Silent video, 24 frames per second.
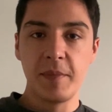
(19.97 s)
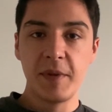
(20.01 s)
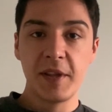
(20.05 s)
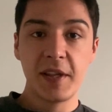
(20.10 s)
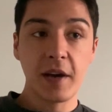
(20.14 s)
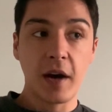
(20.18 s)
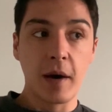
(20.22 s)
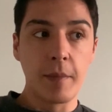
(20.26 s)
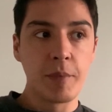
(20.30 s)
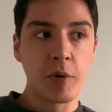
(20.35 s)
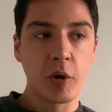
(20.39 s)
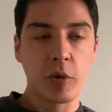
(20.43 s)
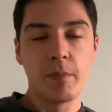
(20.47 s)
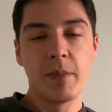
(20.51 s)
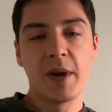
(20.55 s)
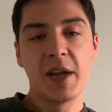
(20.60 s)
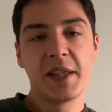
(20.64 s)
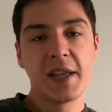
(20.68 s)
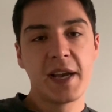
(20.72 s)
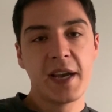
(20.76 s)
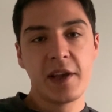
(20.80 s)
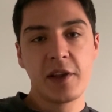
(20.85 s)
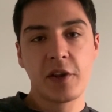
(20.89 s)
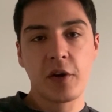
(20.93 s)
petits rapports de
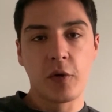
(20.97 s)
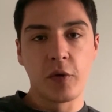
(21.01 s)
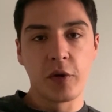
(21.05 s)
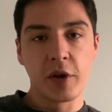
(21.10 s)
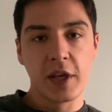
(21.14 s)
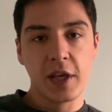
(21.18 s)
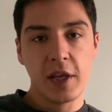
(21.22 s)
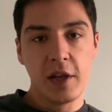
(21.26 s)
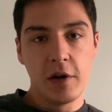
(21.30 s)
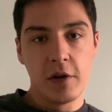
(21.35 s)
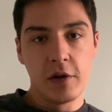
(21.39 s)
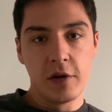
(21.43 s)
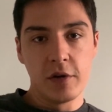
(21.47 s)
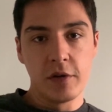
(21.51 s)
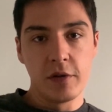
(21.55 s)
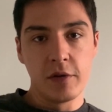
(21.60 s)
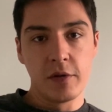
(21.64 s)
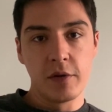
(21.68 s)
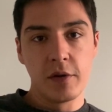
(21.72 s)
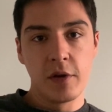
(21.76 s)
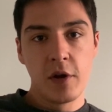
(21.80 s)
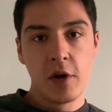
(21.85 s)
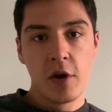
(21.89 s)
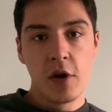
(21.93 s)
bataille tranquilles
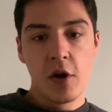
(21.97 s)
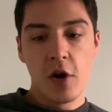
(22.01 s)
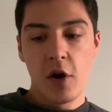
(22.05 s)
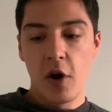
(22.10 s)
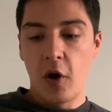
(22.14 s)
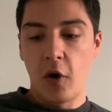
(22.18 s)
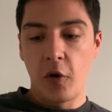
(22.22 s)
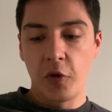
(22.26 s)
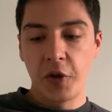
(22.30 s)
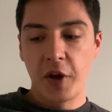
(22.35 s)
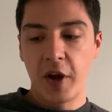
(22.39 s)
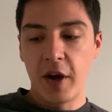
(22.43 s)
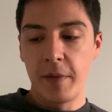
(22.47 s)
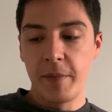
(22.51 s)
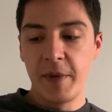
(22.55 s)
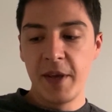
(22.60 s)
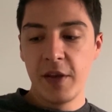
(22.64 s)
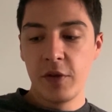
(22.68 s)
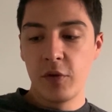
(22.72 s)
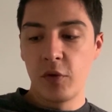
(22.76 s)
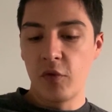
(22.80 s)
euh, entre amis.